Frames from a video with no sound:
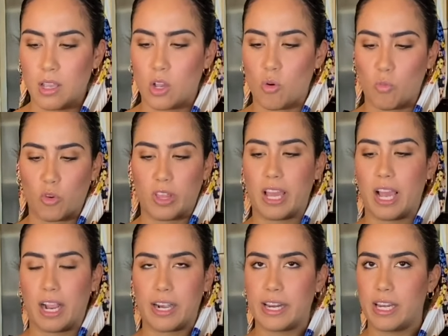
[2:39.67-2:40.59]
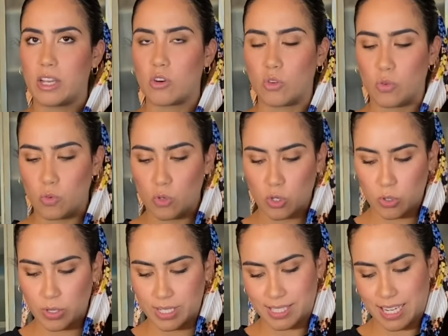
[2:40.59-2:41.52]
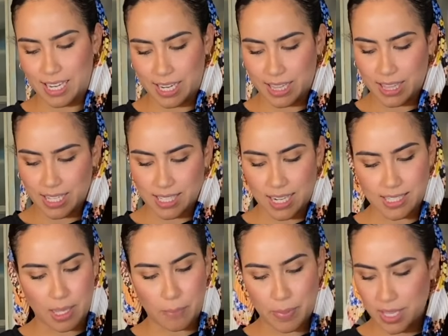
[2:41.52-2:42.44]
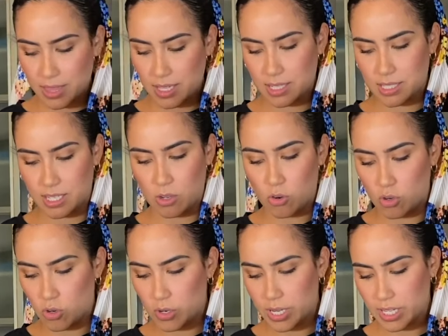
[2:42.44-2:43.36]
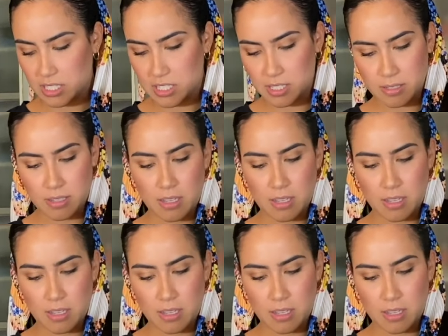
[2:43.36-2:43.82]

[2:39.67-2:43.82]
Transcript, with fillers: como de acrílico duro, están lindas las tapitas de colores.